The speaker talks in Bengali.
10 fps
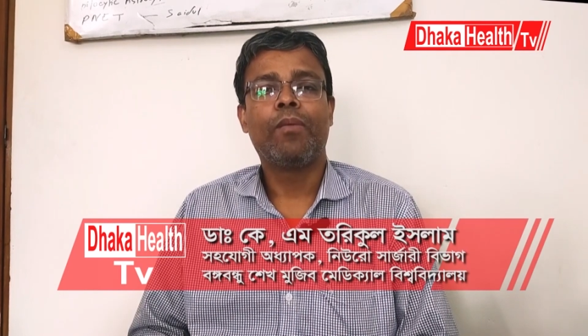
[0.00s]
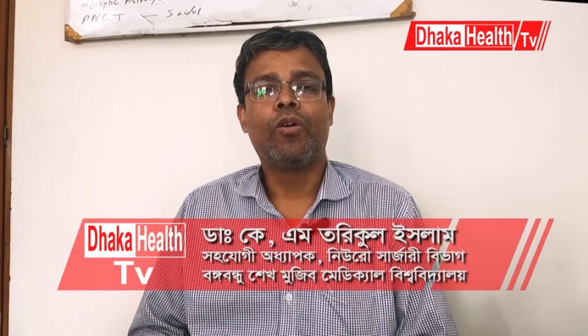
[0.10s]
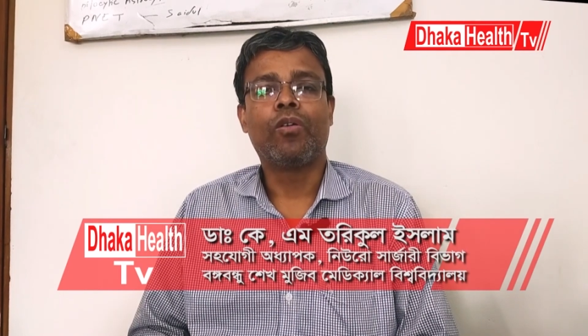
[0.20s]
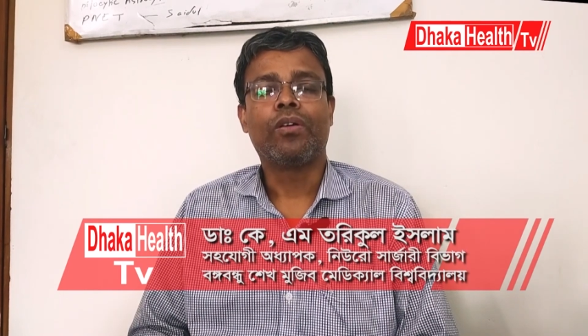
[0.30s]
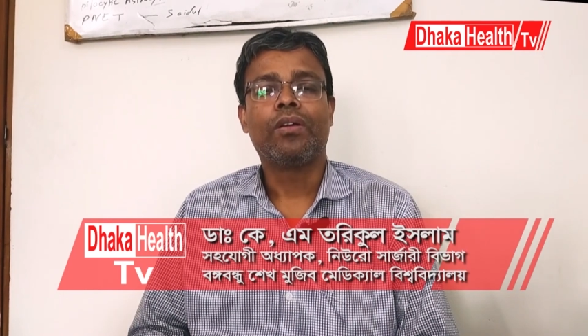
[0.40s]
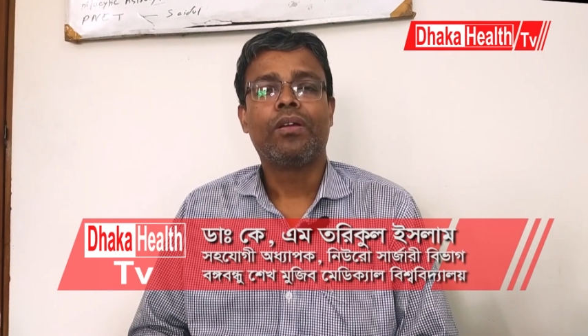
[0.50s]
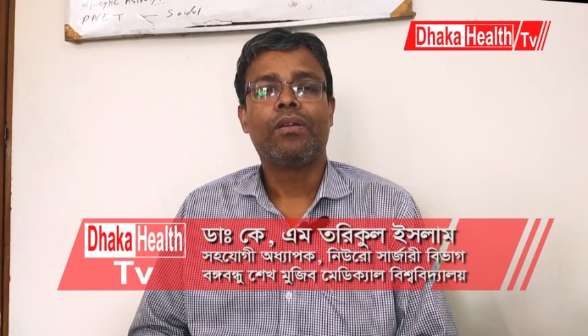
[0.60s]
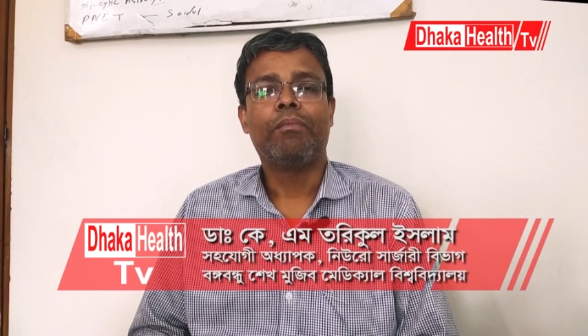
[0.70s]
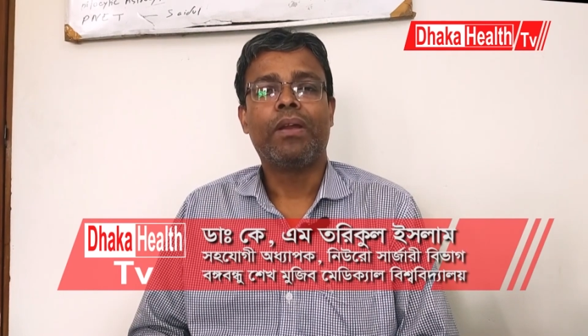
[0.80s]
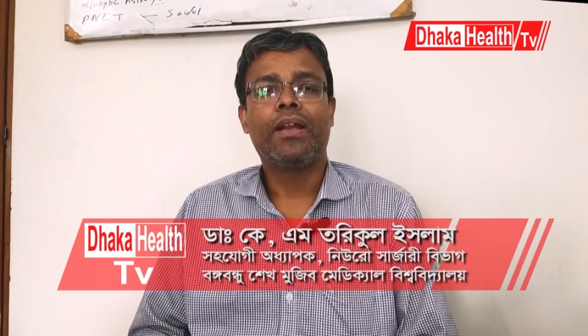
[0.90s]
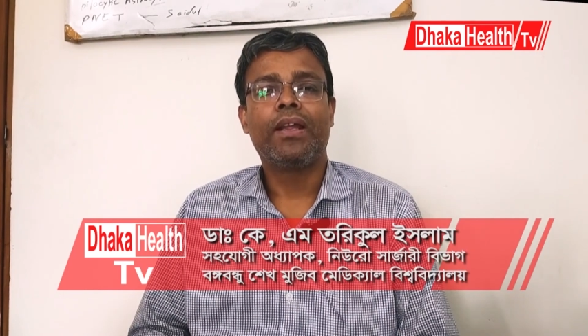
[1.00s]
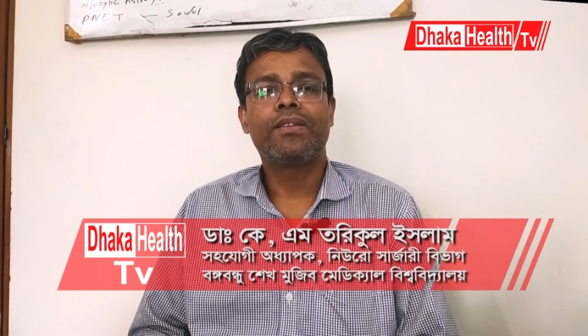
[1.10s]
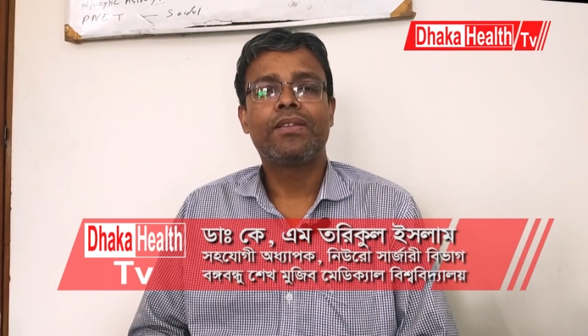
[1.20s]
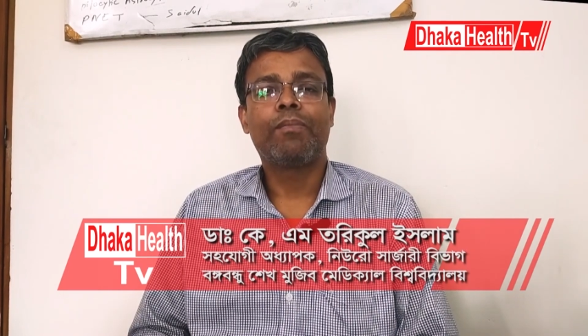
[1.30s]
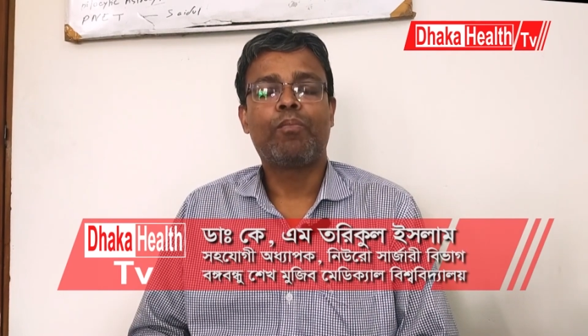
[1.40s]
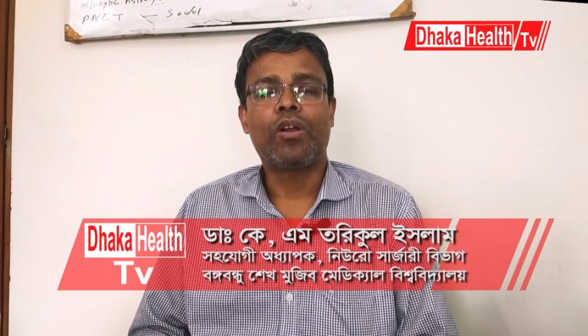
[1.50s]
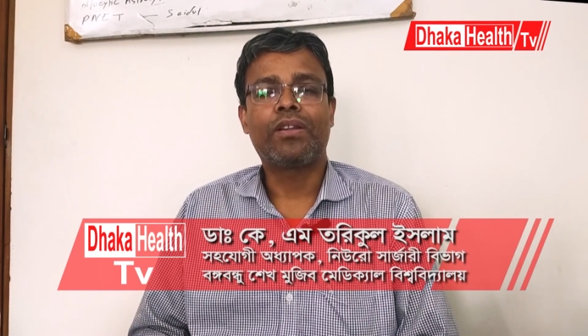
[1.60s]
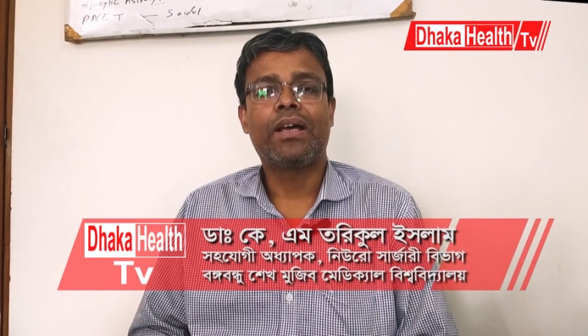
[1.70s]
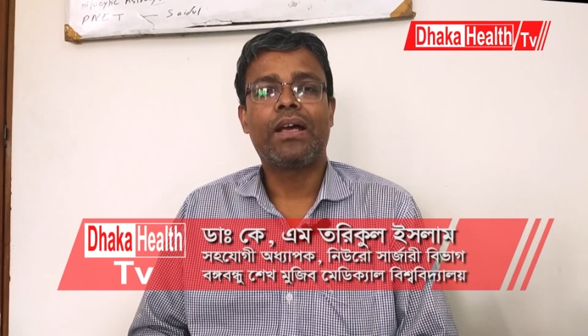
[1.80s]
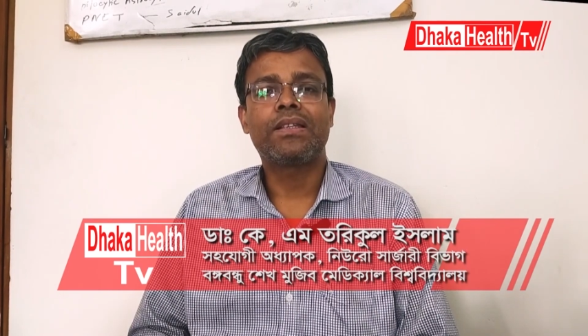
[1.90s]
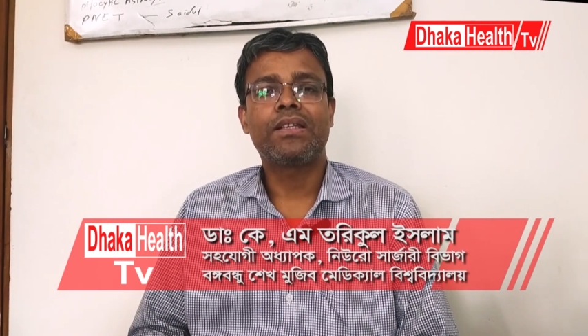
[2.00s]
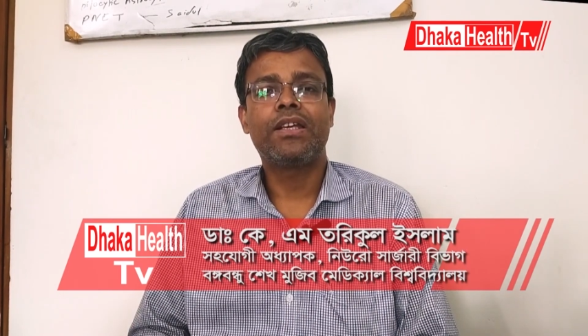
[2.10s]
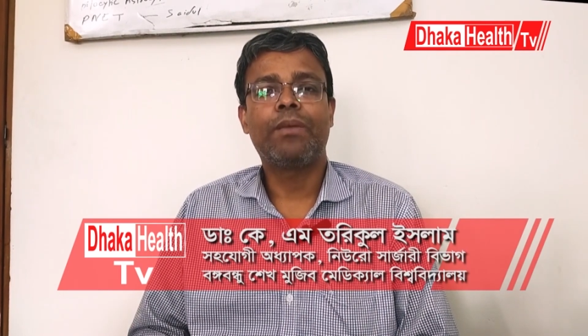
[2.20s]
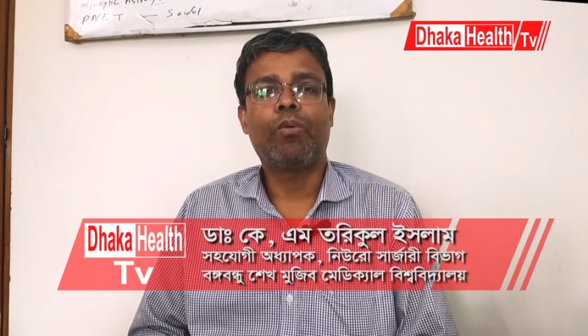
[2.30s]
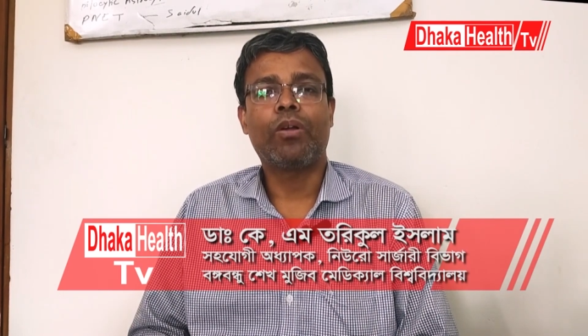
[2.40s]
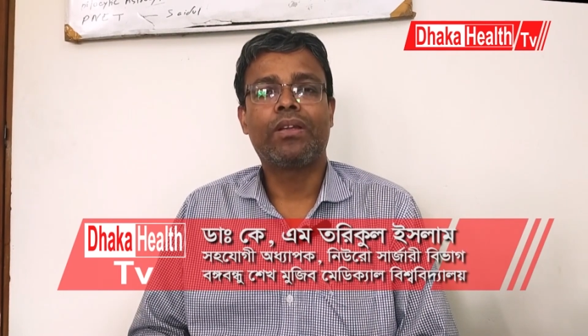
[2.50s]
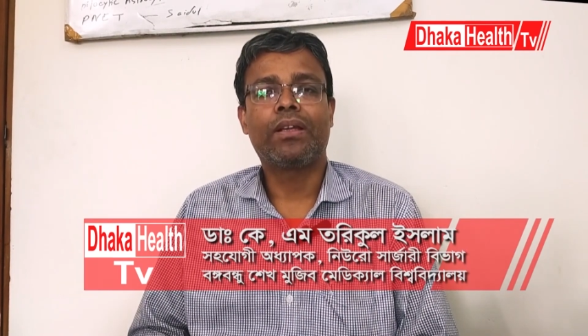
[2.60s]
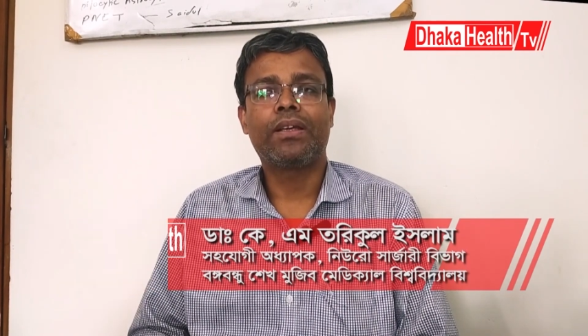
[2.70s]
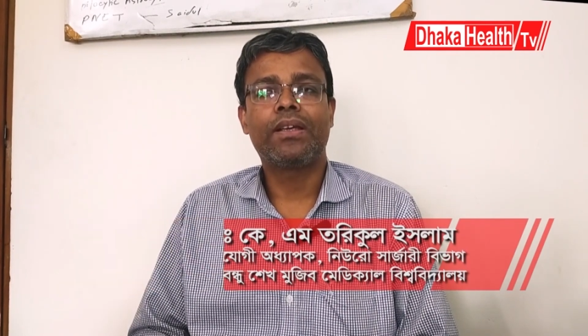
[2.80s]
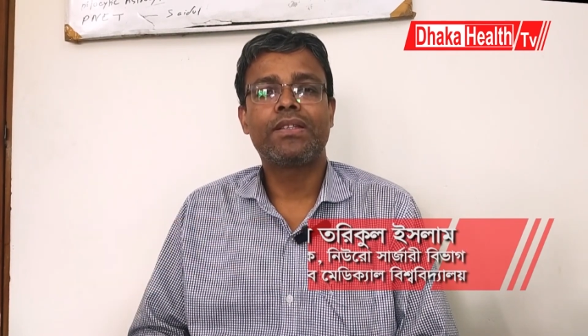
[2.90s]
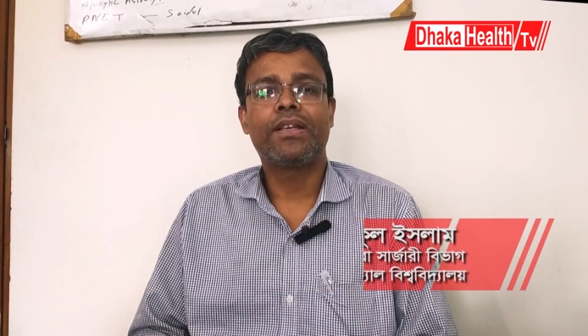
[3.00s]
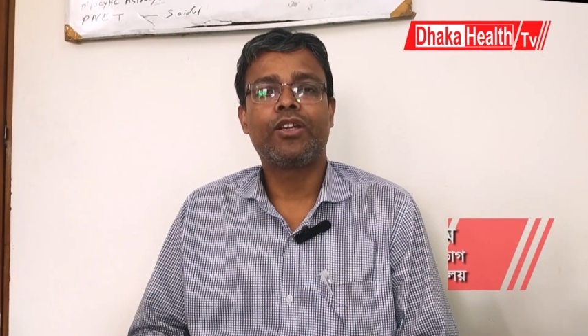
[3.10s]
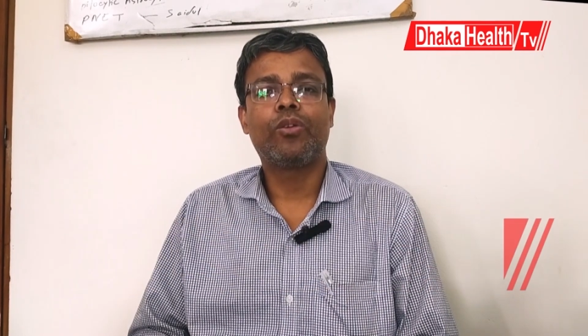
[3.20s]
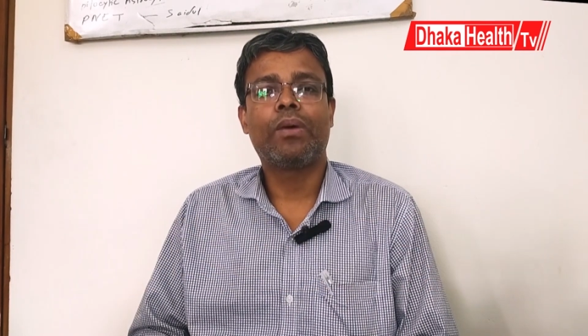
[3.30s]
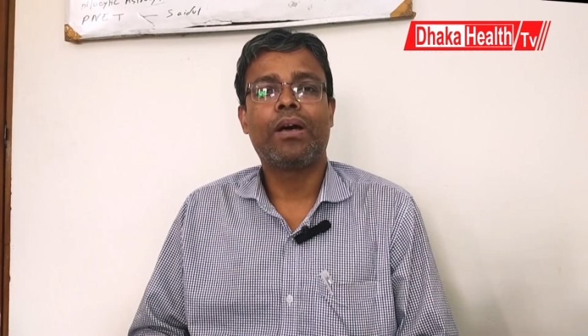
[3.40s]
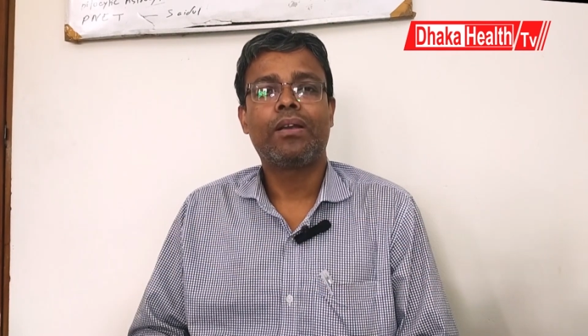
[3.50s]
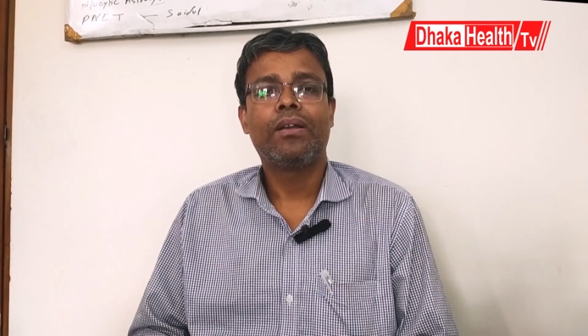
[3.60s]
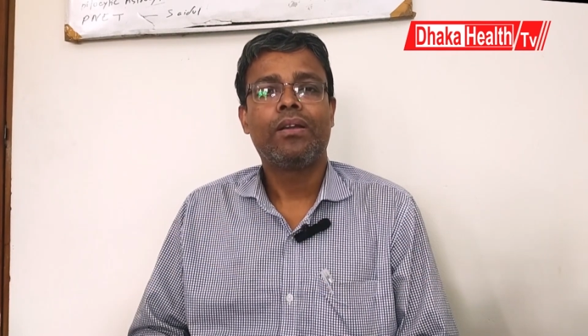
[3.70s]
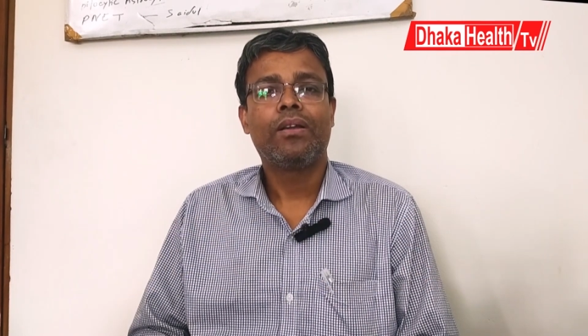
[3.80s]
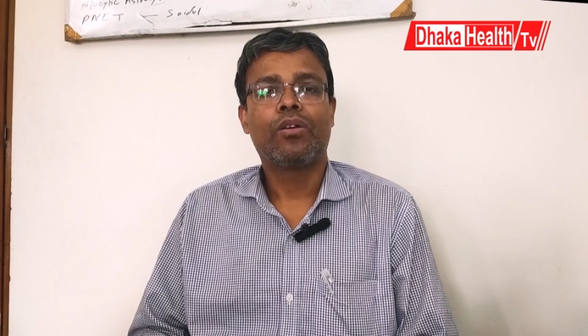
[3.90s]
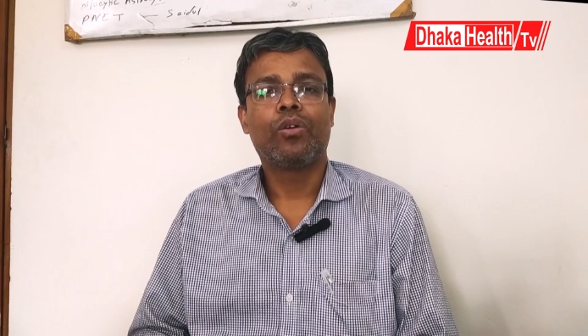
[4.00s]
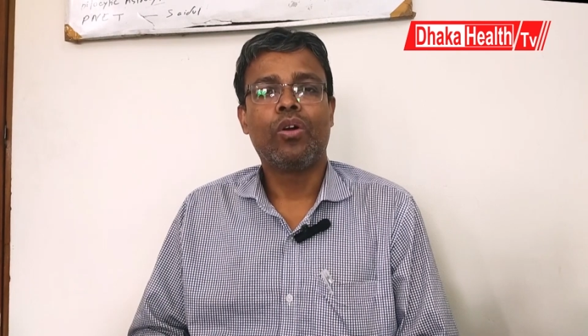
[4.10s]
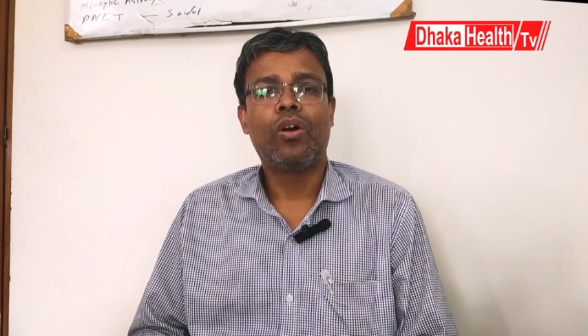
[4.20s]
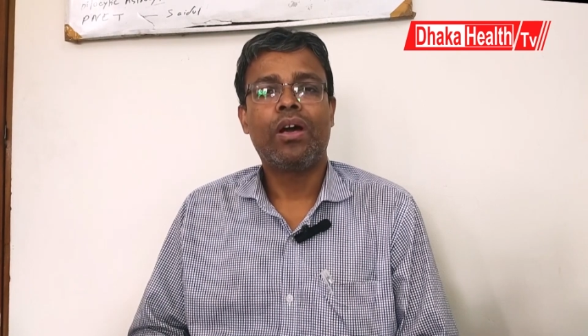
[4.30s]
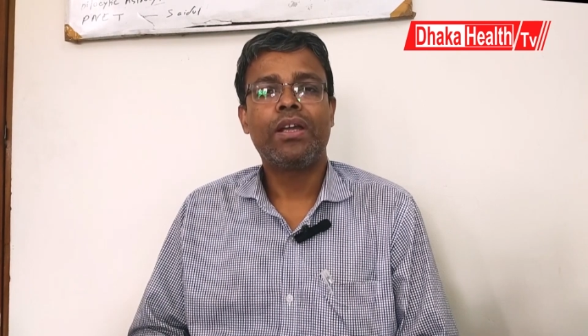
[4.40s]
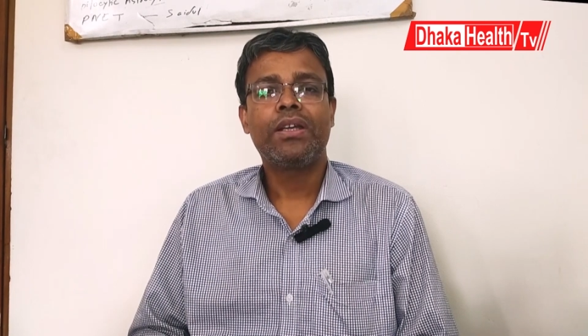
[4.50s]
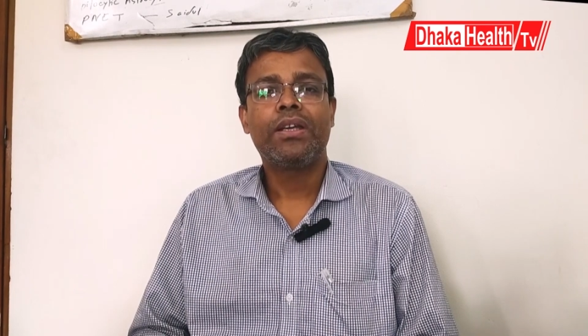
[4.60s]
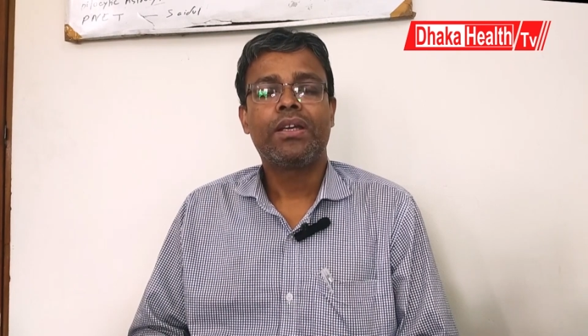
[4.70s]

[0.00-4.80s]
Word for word: এবং ব্রেনের যে পর্দা আছে সেই পর্দা থেকে যে টিউমারগুলো হয়